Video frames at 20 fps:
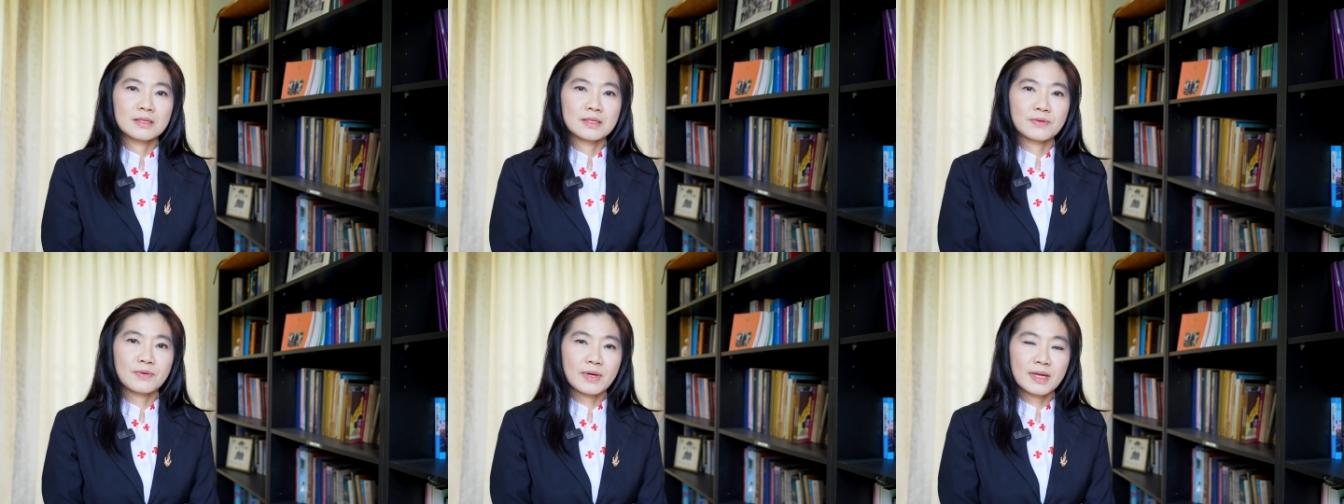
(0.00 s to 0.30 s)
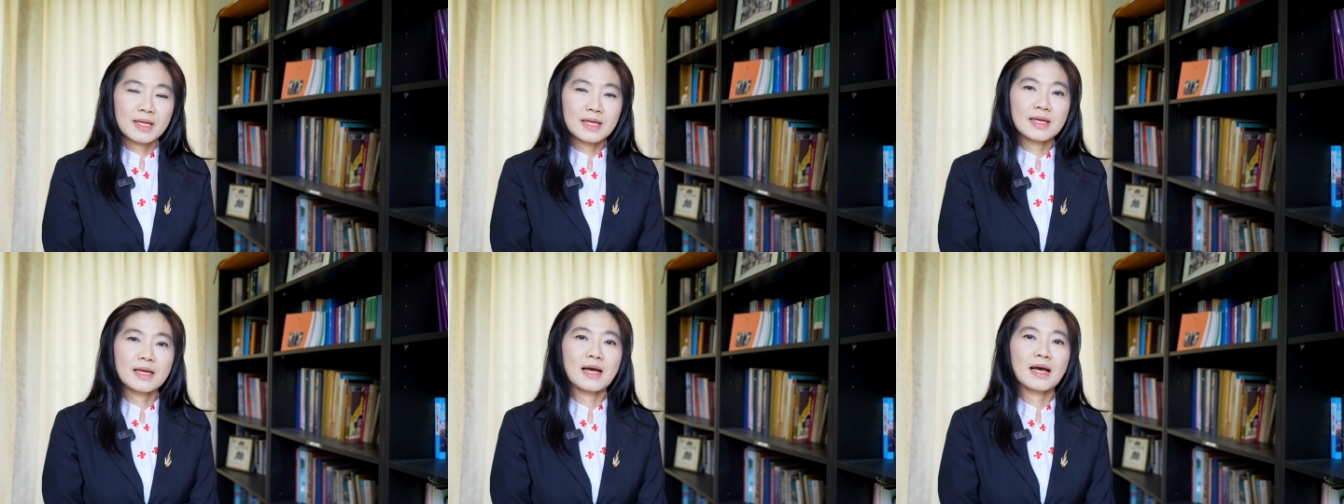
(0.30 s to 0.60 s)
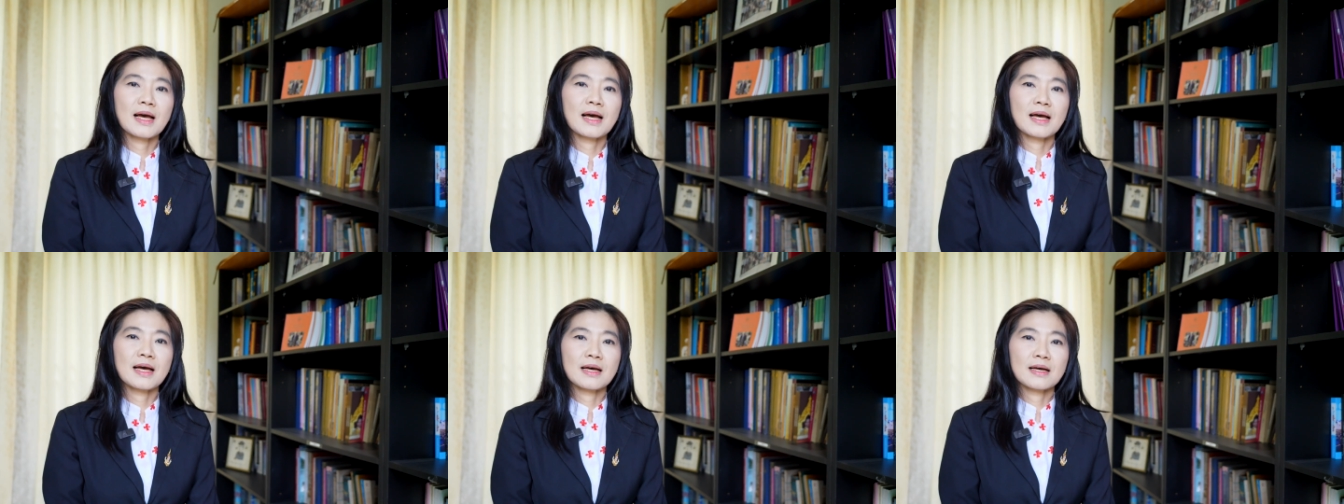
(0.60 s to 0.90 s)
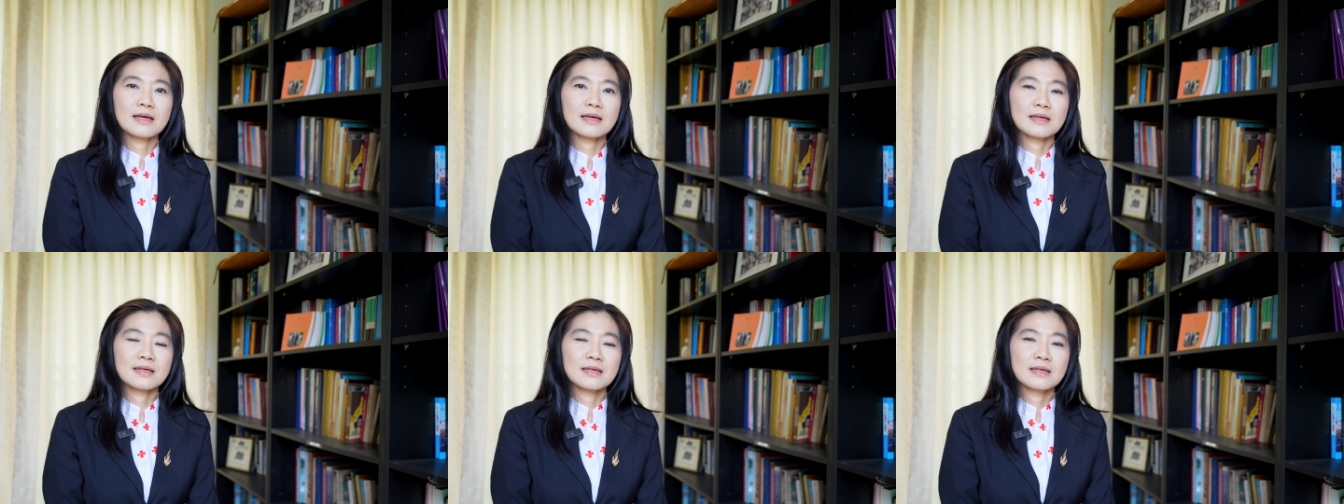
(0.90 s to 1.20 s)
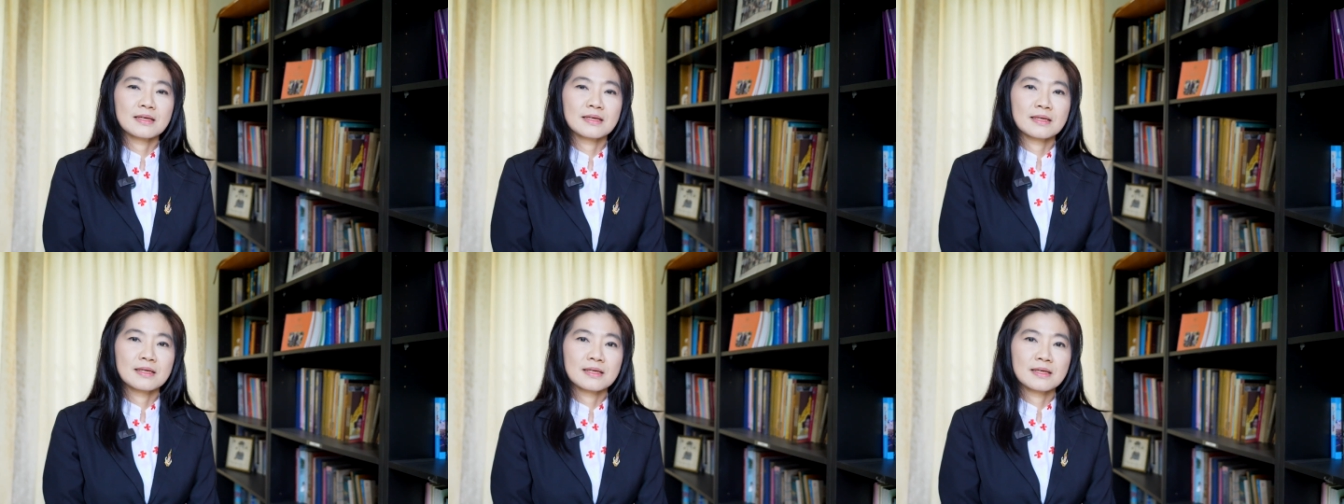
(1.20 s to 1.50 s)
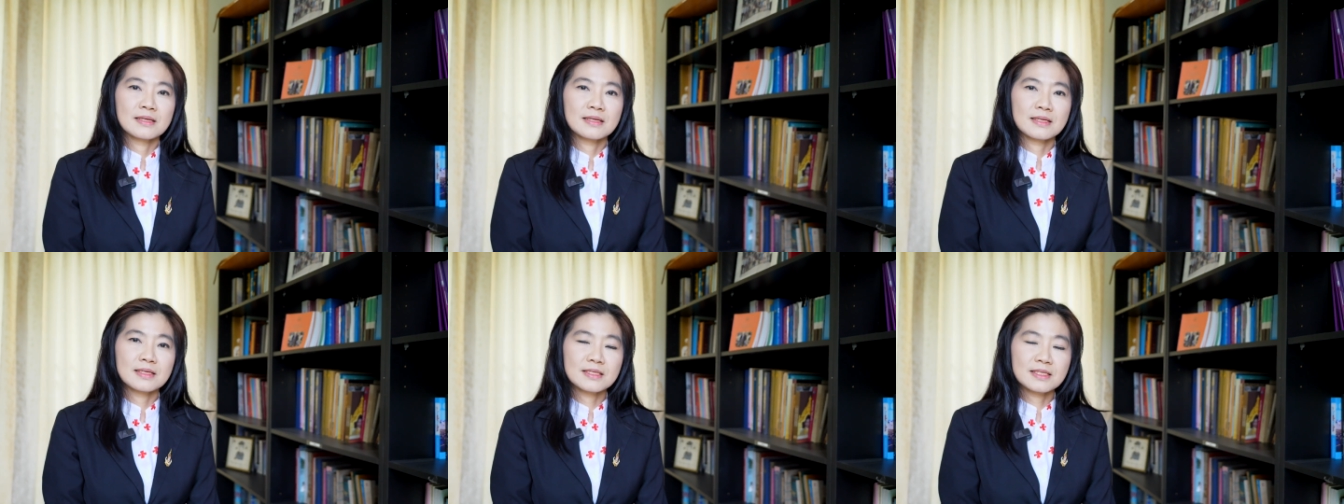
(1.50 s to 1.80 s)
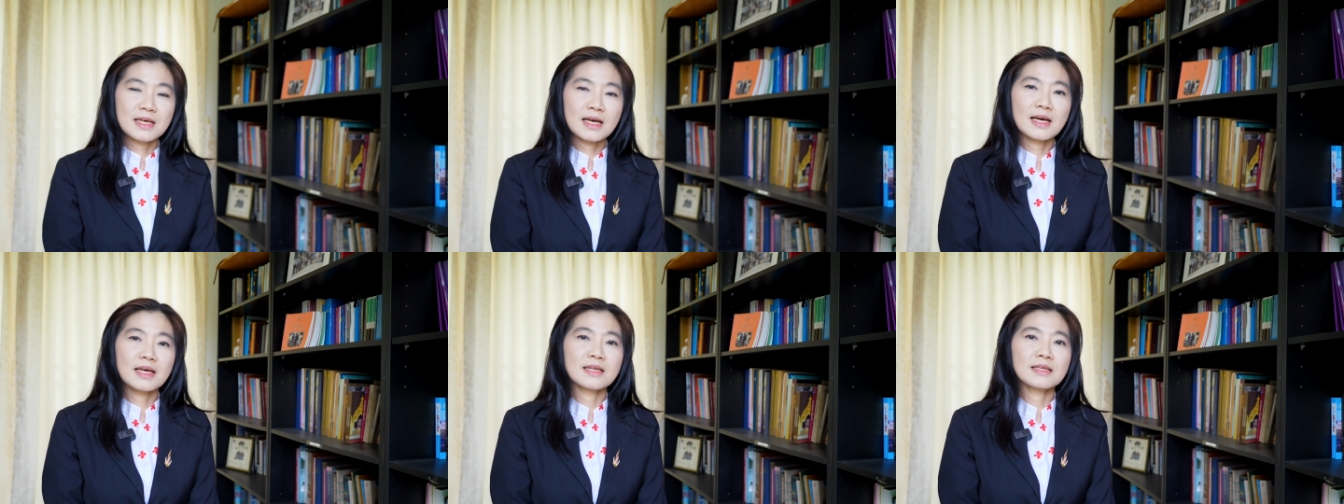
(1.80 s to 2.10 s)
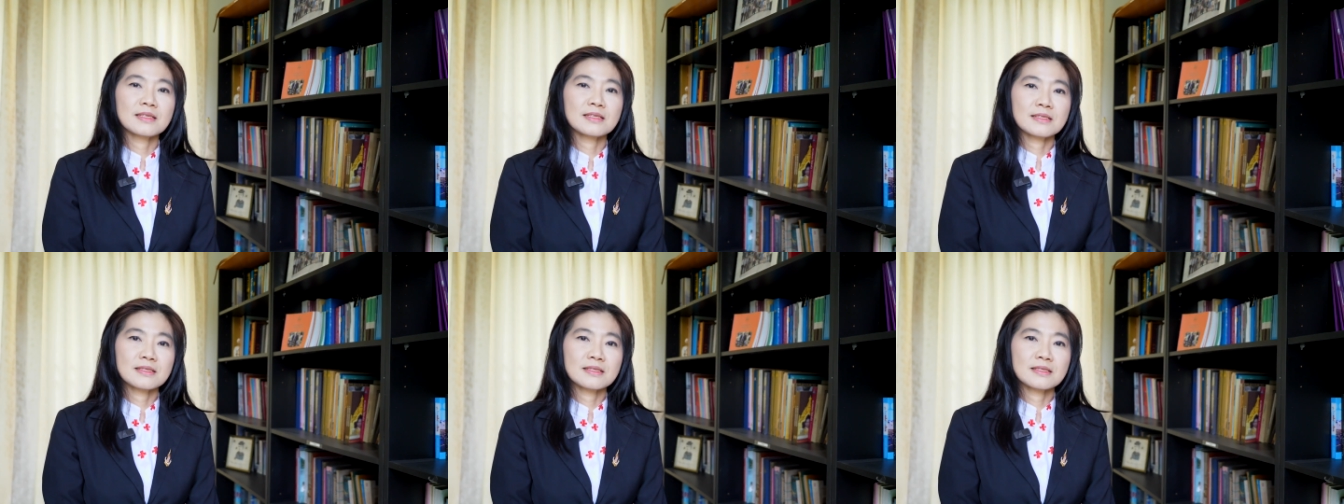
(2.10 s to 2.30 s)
สวัสดีค่ะ ดิฉัน